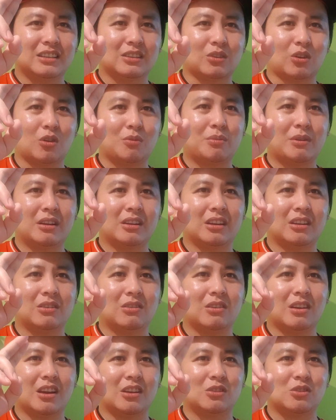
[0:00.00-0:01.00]
tropang
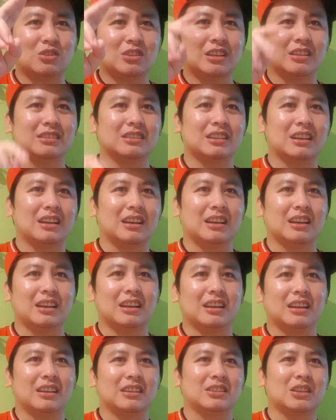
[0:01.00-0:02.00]
Ilocano diyan sa
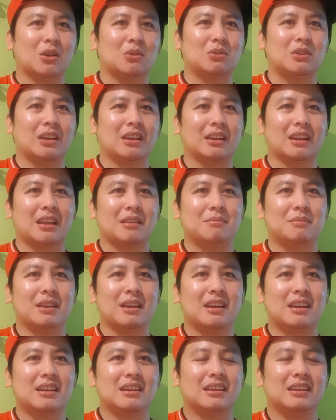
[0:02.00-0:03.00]
Saudi
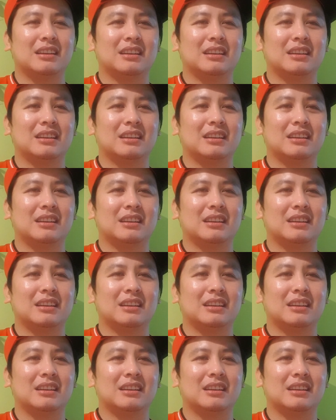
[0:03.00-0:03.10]
Arabia